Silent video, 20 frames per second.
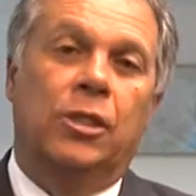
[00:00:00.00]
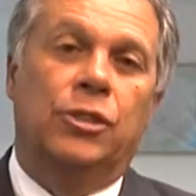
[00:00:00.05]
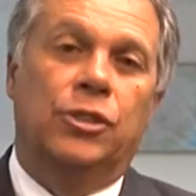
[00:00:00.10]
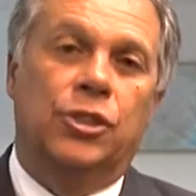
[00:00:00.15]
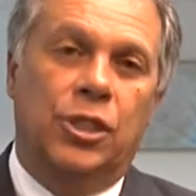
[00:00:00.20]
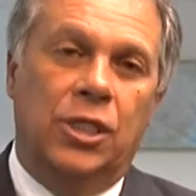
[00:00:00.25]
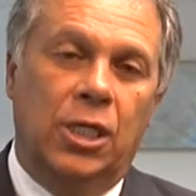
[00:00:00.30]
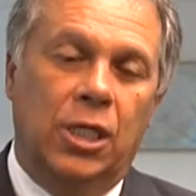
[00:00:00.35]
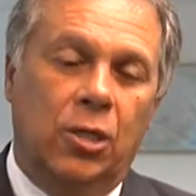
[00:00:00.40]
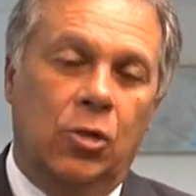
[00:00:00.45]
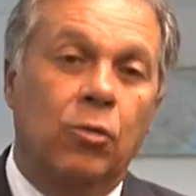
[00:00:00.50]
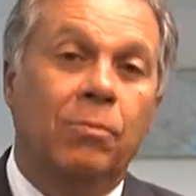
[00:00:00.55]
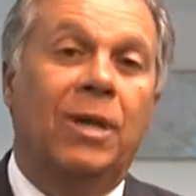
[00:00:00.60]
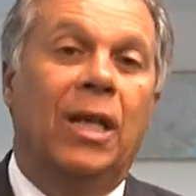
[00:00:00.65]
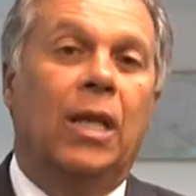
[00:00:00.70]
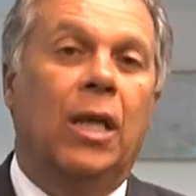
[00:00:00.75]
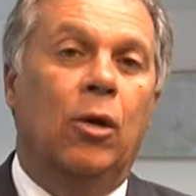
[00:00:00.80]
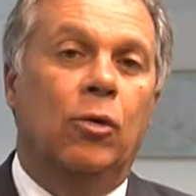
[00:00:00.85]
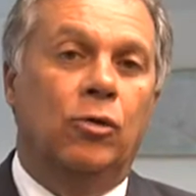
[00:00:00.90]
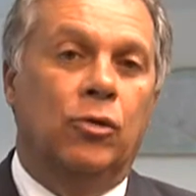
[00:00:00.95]
de 1
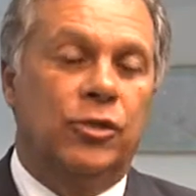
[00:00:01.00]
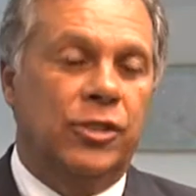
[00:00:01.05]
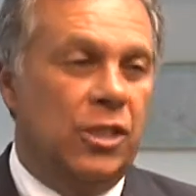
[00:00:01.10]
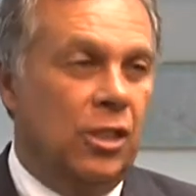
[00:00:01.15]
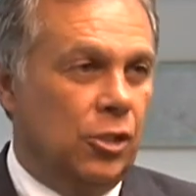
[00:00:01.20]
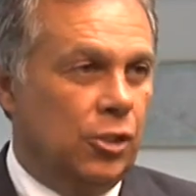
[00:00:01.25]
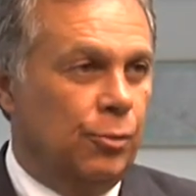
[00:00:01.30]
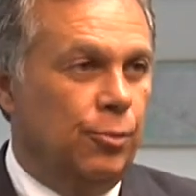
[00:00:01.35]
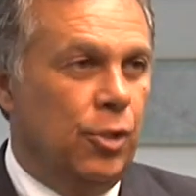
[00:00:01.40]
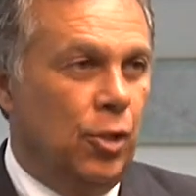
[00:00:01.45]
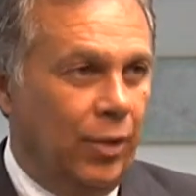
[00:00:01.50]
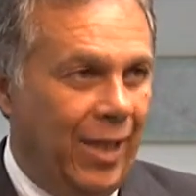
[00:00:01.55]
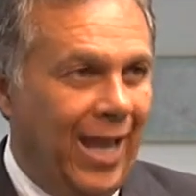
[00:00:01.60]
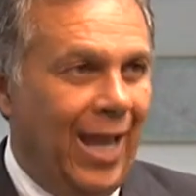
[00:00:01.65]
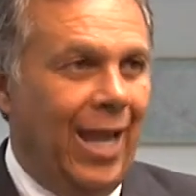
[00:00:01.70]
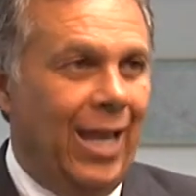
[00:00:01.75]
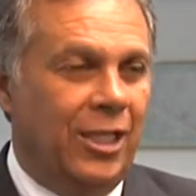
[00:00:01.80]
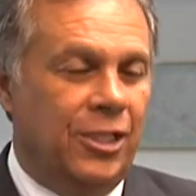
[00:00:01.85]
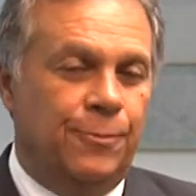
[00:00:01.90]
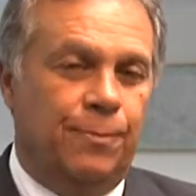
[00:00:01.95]
milhão e 200 mil
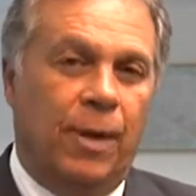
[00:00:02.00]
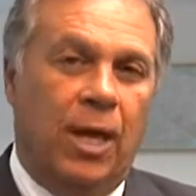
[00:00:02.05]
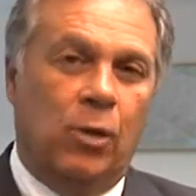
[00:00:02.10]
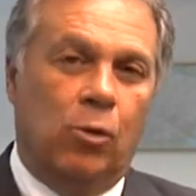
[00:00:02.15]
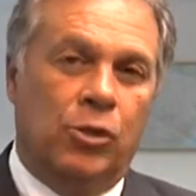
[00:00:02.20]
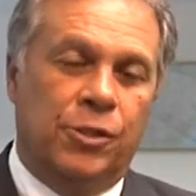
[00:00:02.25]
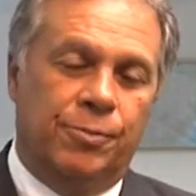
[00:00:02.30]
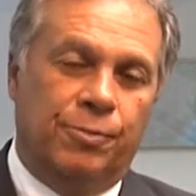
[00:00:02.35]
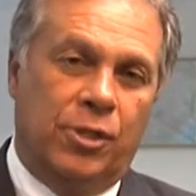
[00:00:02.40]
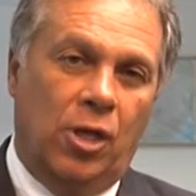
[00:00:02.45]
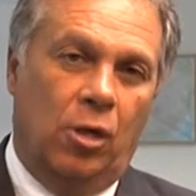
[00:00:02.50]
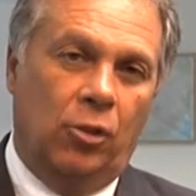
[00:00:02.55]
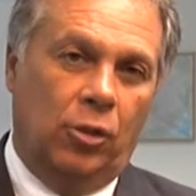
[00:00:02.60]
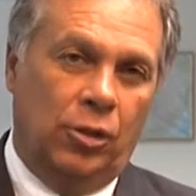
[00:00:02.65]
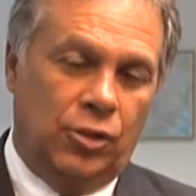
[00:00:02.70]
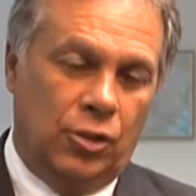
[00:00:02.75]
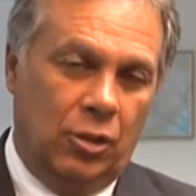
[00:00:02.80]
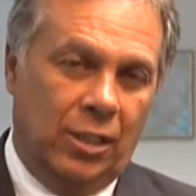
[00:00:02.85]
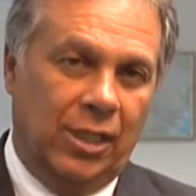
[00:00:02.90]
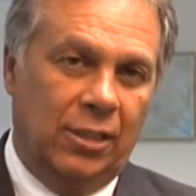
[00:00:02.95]
reais para o Hospital
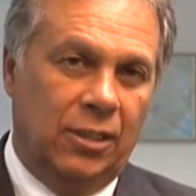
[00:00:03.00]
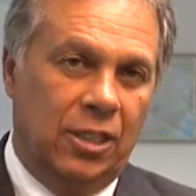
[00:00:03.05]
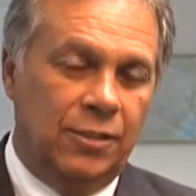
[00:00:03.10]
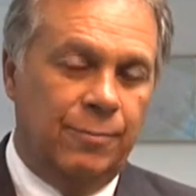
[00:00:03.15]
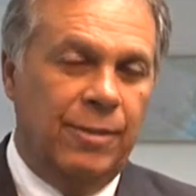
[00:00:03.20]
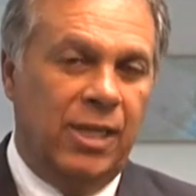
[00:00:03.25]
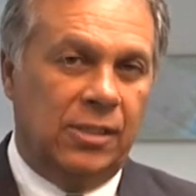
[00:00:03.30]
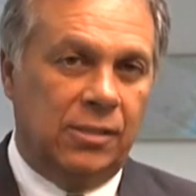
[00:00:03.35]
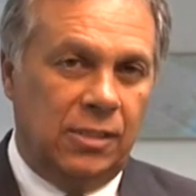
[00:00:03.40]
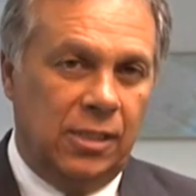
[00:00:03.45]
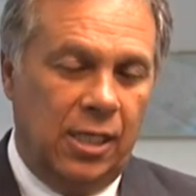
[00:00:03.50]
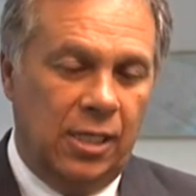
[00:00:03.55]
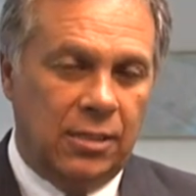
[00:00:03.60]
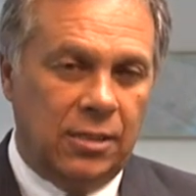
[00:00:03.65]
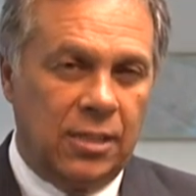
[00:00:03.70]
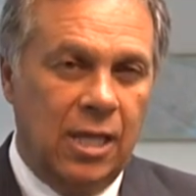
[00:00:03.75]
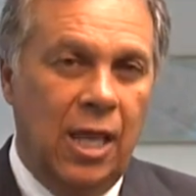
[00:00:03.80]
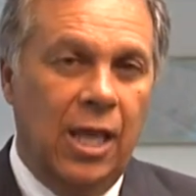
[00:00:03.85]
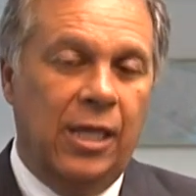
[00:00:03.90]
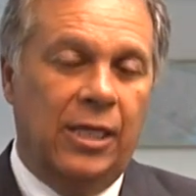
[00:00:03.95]
Nossa Senhora das
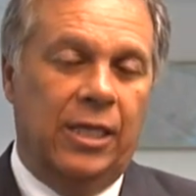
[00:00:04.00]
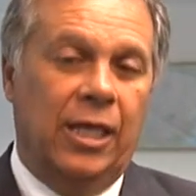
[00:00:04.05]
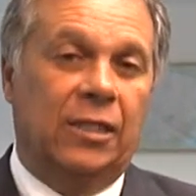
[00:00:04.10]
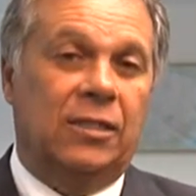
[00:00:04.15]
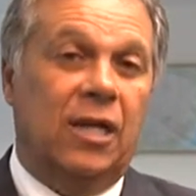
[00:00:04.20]
Mercês e,